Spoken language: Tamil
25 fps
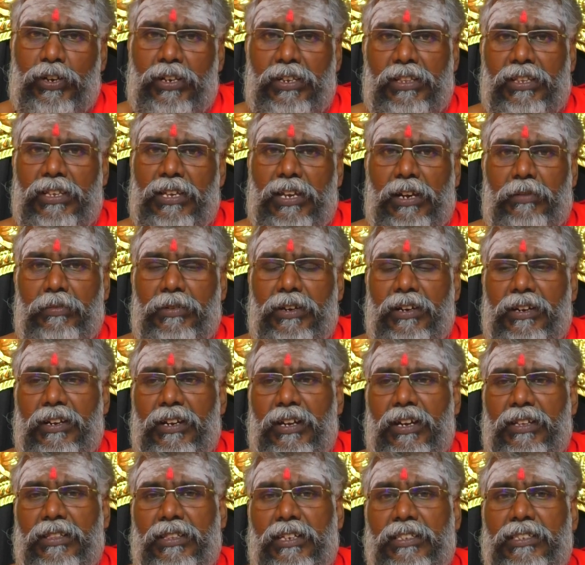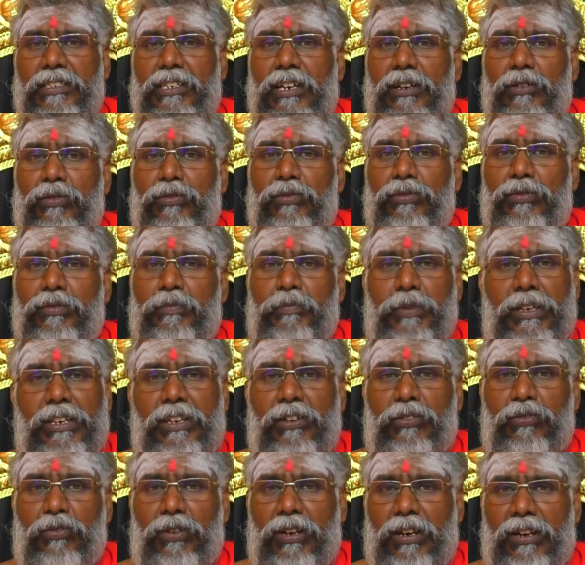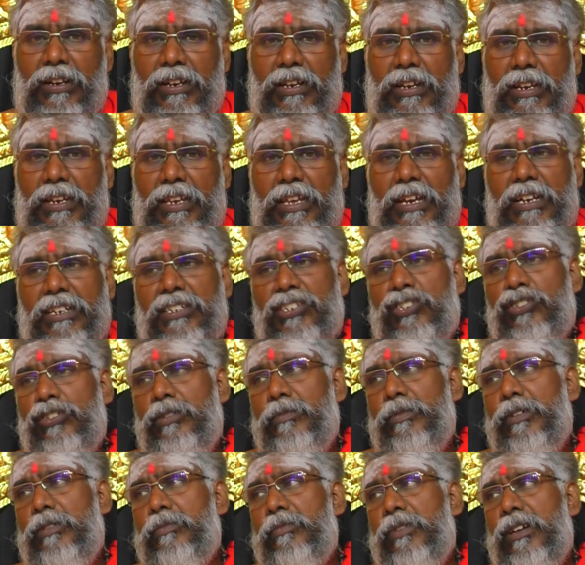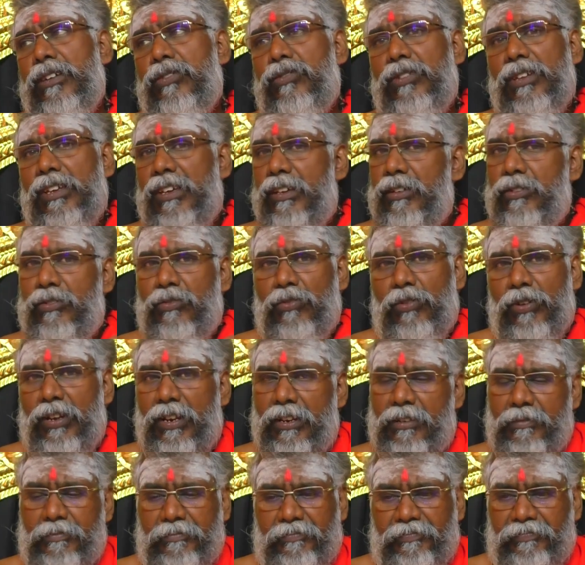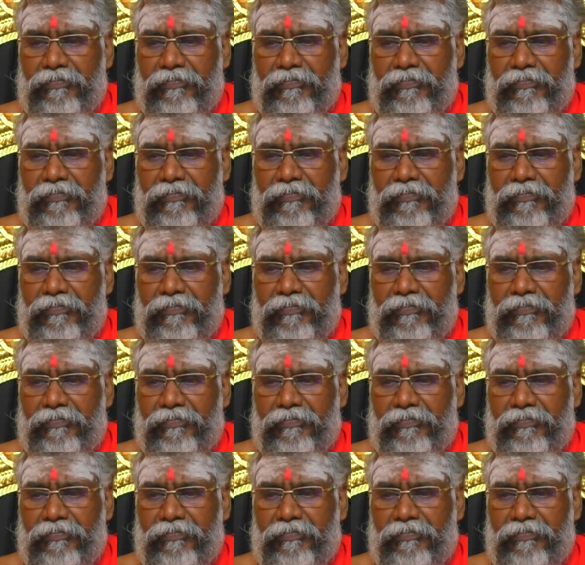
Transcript: போயிருந்தீங்க அப்படின்னா தஞ்சாவூர் பெரிய கோயில் இருக்கு இல்லையா சிவபெருமானுடைய கோயில்